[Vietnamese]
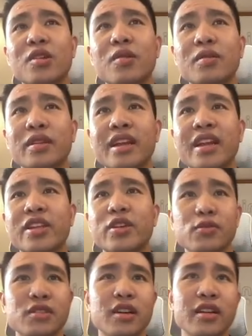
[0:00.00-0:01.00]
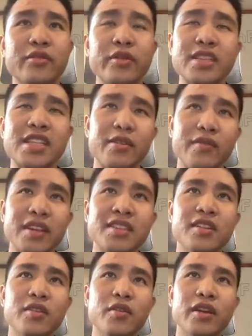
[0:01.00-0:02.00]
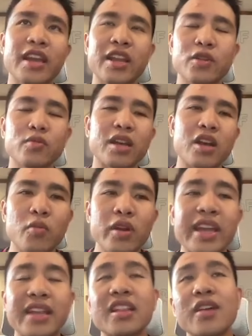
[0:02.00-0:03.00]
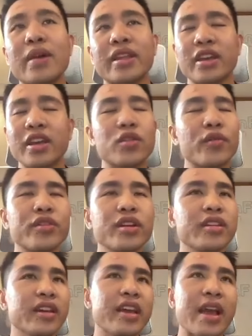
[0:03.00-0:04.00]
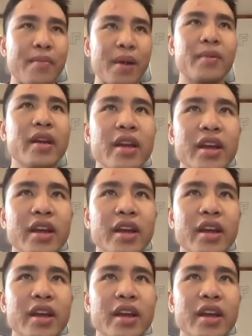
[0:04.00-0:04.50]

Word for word: đúng không tự nhiên là user retail investor đôi khi là chúng ta không có kiến thức bằng những cái tổ chức những cái cá mập